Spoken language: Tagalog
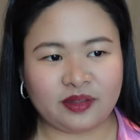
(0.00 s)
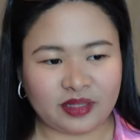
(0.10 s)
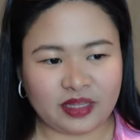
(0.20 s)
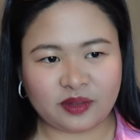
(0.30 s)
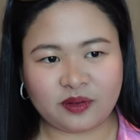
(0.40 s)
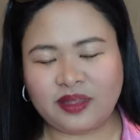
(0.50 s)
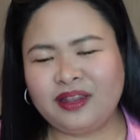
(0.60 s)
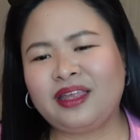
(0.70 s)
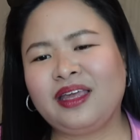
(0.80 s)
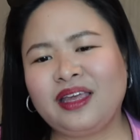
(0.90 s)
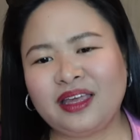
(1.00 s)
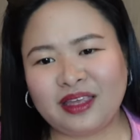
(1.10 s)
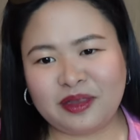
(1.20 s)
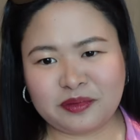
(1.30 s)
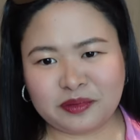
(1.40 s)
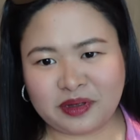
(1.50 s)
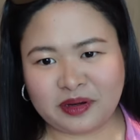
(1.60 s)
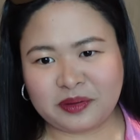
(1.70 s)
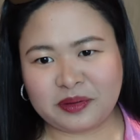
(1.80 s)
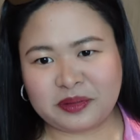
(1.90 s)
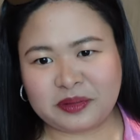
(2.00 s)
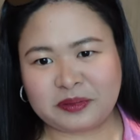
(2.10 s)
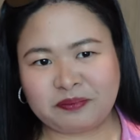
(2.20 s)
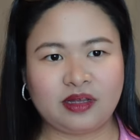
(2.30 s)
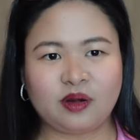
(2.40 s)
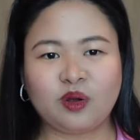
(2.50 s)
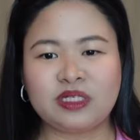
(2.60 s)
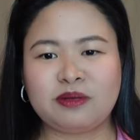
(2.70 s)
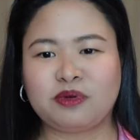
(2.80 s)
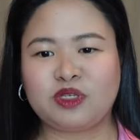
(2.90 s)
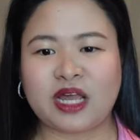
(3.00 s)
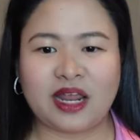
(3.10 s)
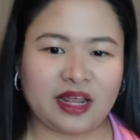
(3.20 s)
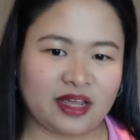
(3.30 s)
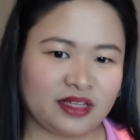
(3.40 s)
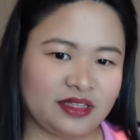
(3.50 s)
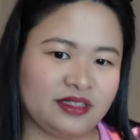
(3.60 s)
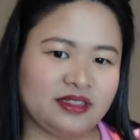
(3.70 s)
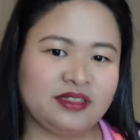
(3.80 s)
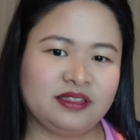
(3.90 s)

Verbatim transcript: Hindi to. Hindi. Yung ano, Rong Sipochana. Mm.